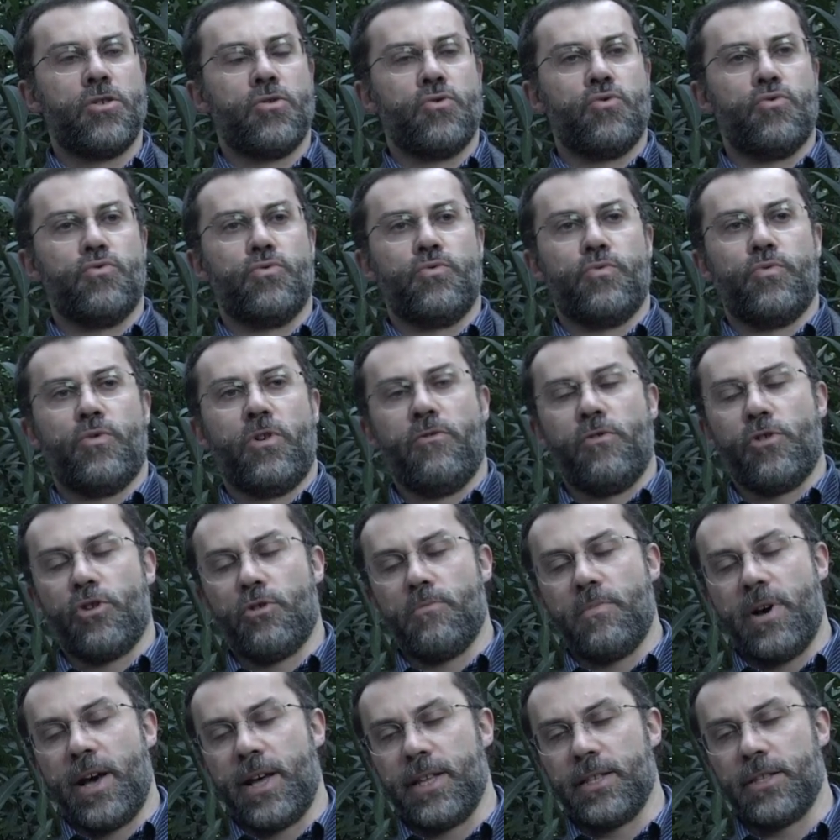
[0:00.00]
un nuovo
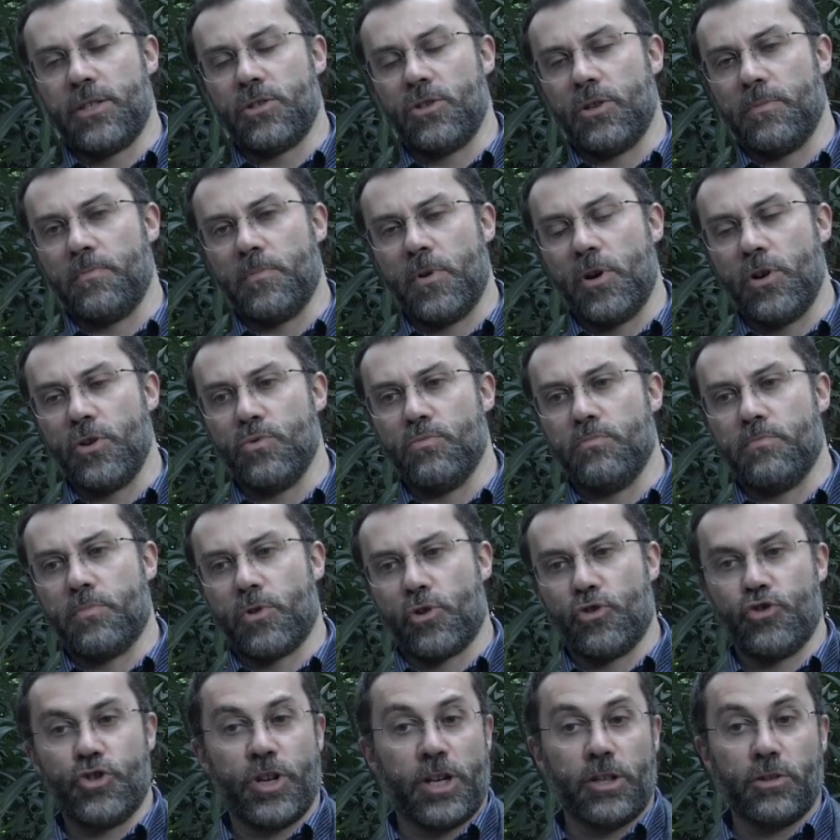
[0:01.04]
romanzo e poi un
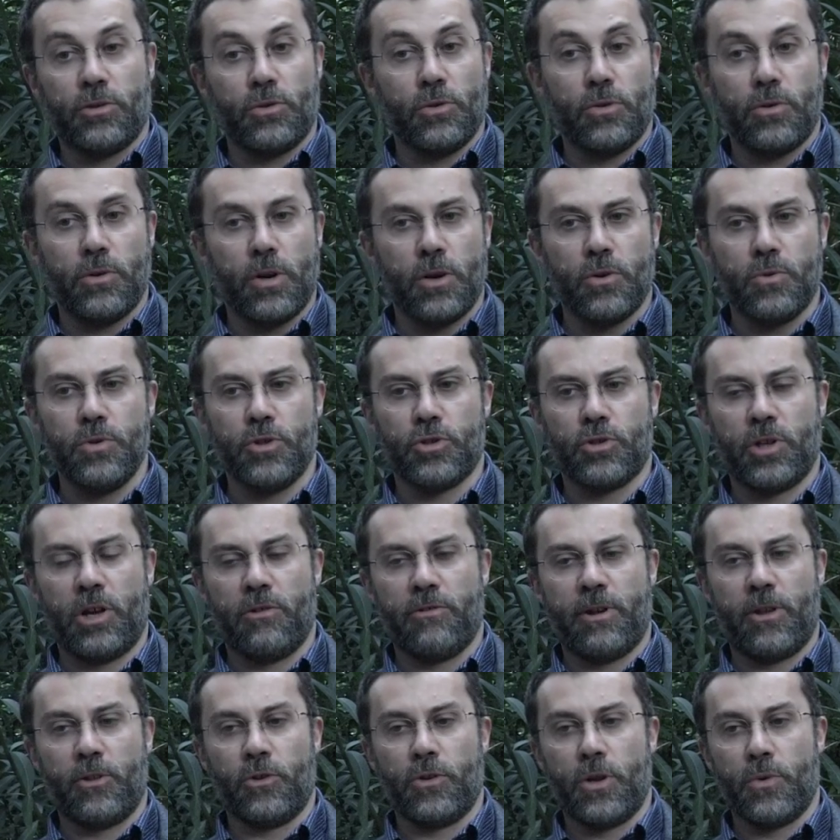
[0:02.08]
progetto a cui sto
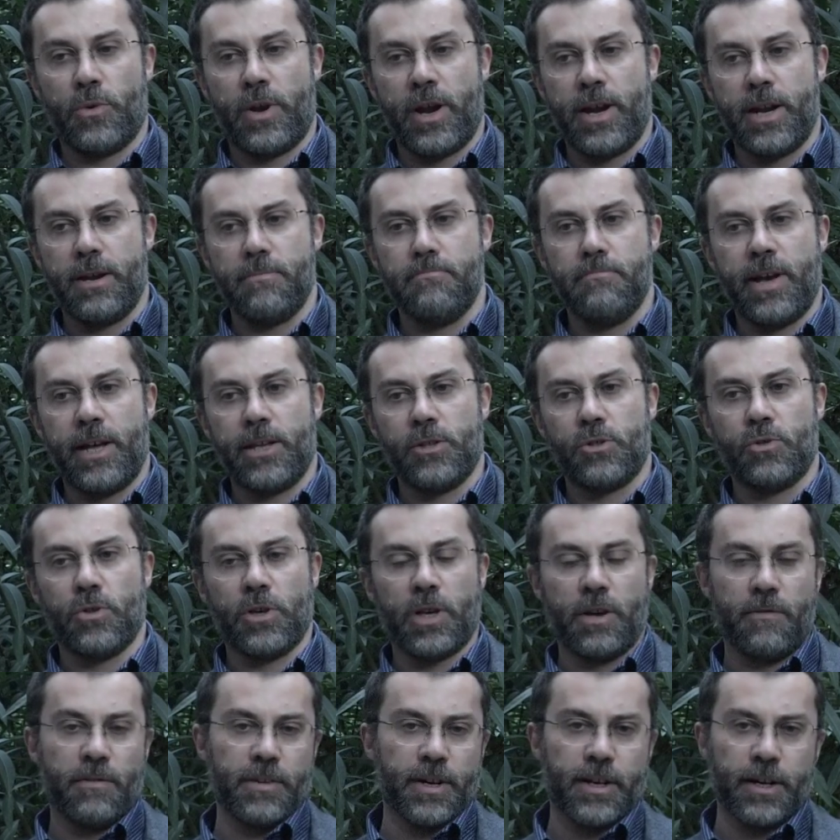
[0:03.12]
lavorando da un anno e mezzo e
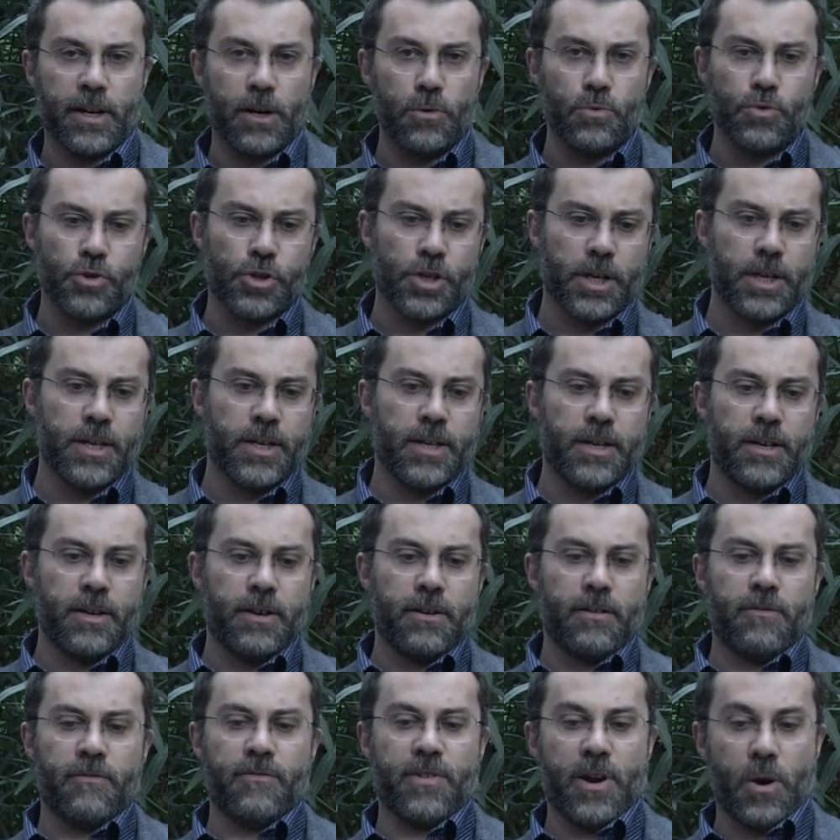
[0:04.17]
che vedrà la luce
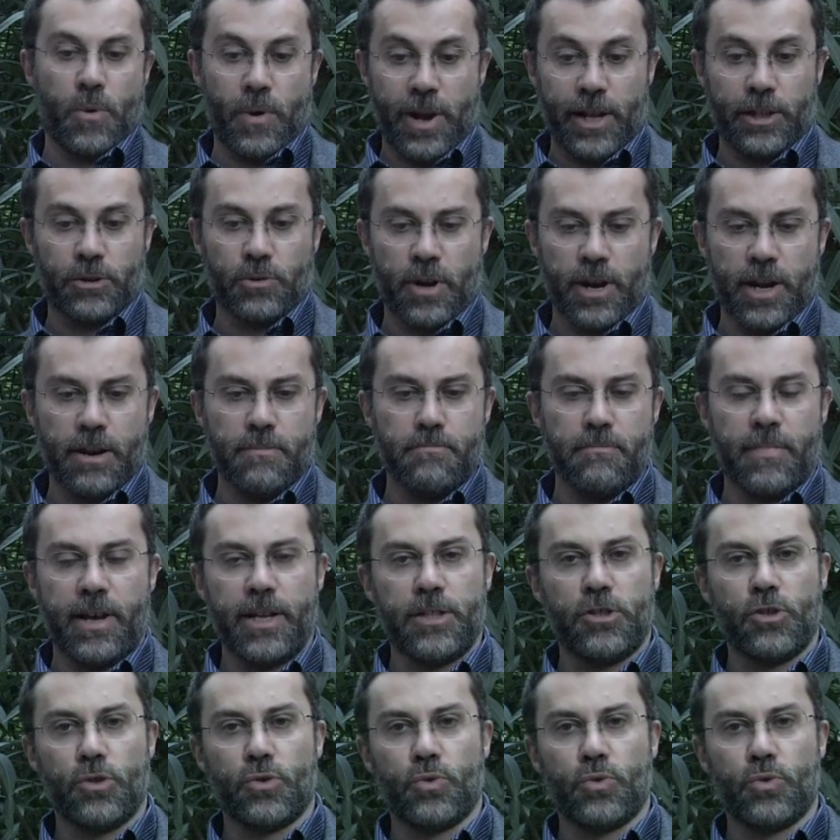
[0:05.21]
fra un altro anno e mezzo